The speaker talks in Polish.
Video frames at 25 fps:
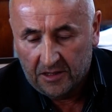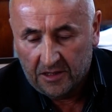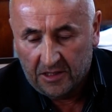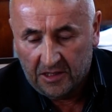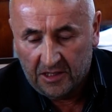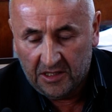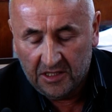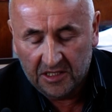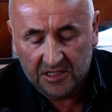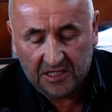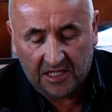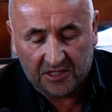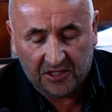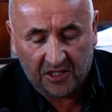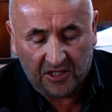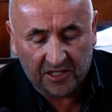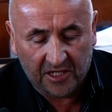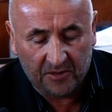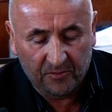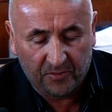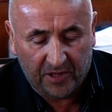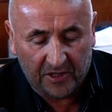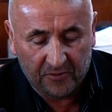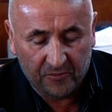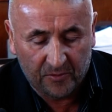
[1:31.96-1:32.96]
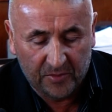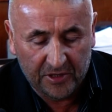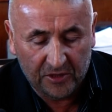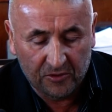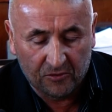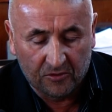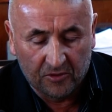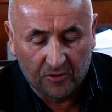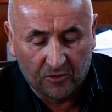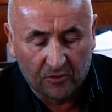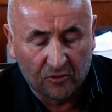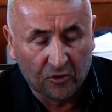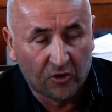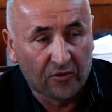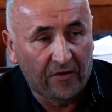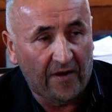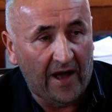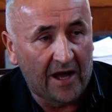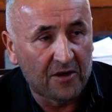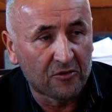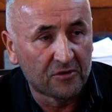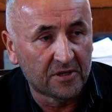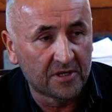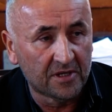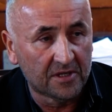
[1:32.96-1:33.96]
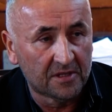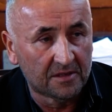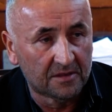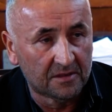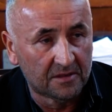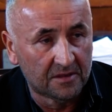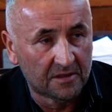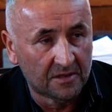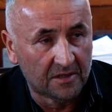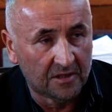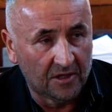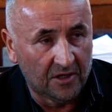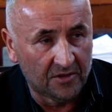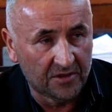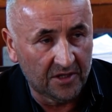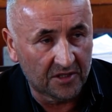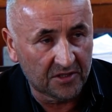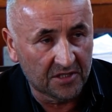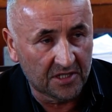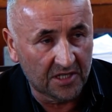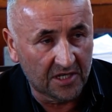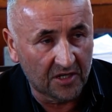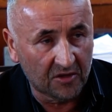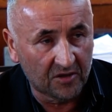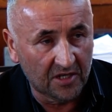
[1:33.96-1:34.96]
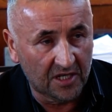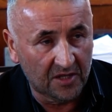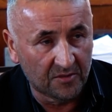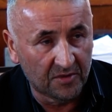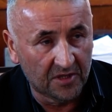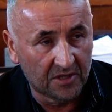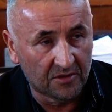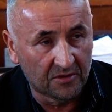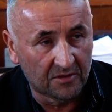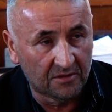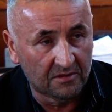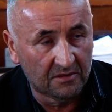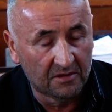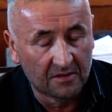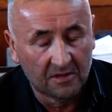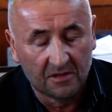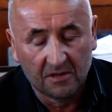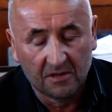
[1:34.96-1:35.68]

inicjatorem pan był uchwały odnośnie regulaminu.